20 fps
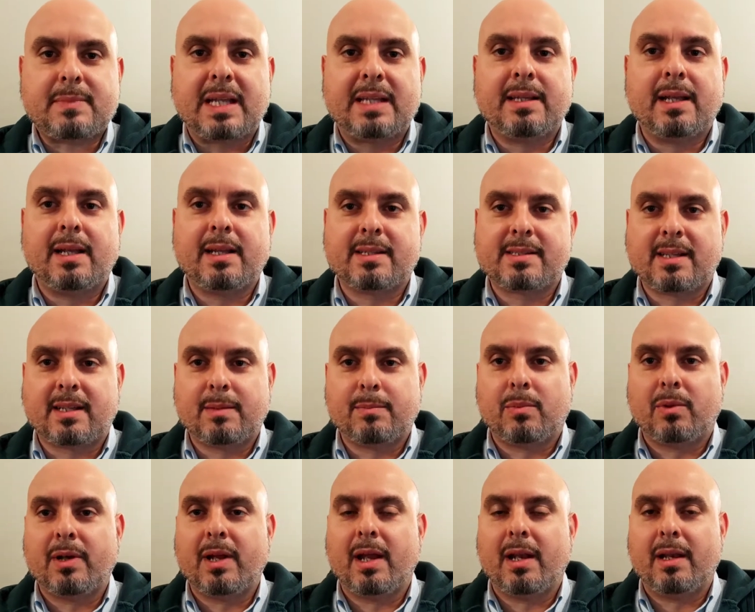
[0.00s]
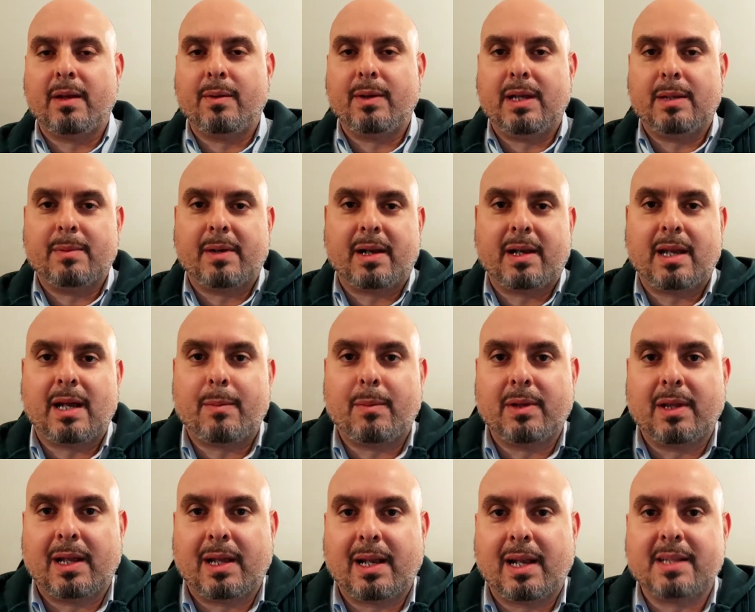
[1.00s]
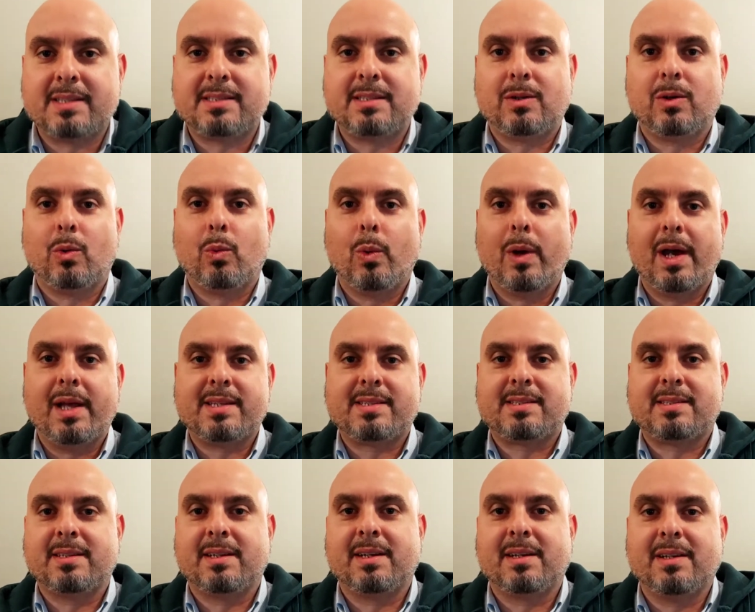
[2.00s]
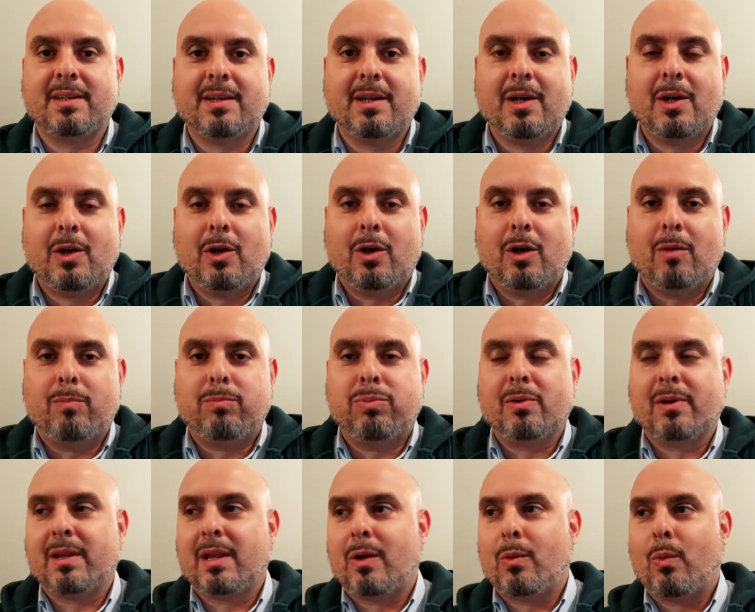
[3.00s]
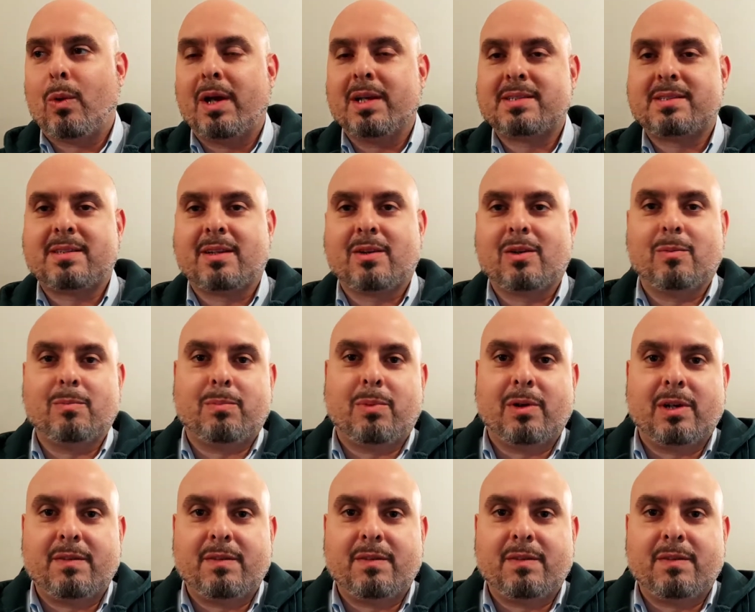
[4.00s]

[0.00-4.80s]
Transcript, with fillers: delle testate Bonelli, quindi parliamo del classico western oppure del western un po'